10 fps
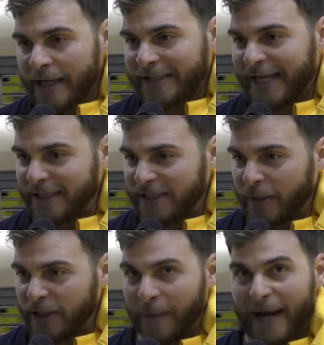
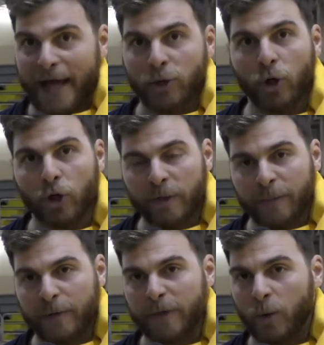statisticamente parlando noi i
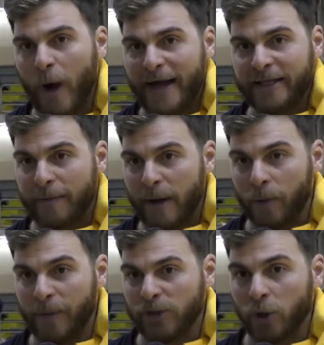primi quarti
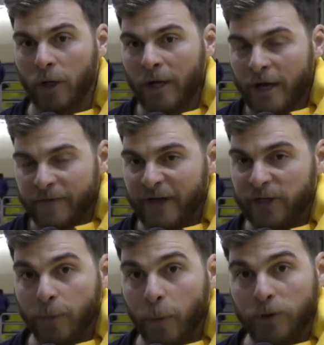abbiamo preso
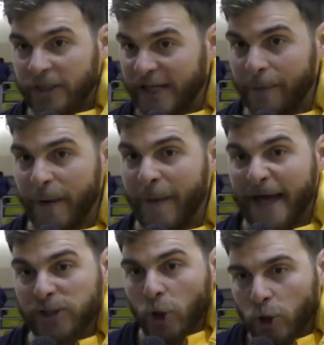20 punti, sempre
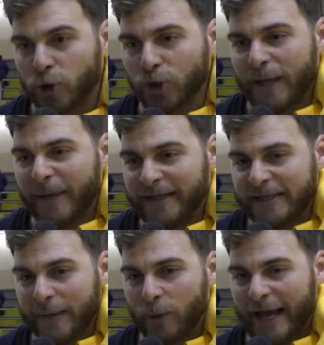perso, giustamente
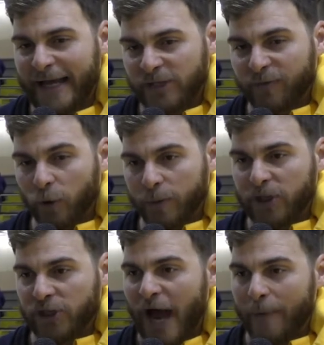siamo ragazzi furbi,
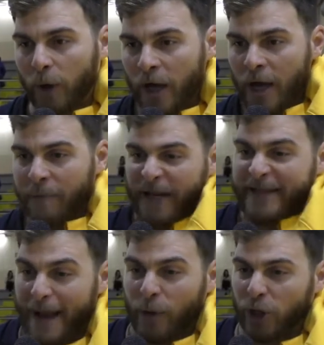diciamo,
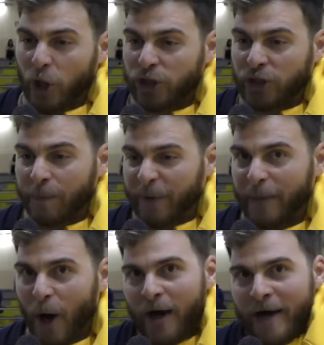prendiamo le 12 il
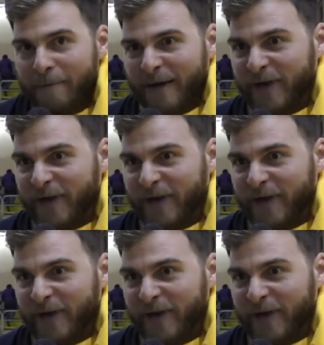primo ma